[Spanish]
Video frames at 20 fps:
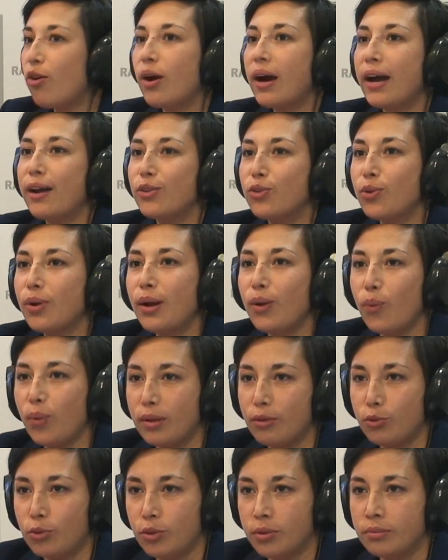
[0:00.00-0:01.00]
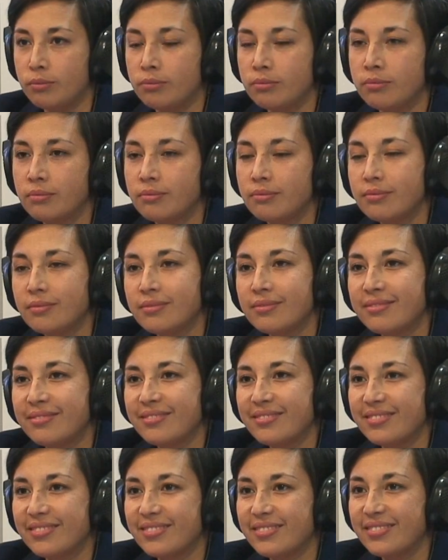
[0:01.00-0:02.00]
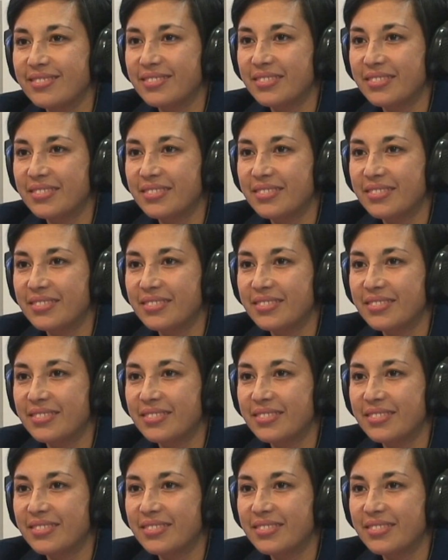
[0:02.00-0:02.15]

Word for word: Claro que sí o sea,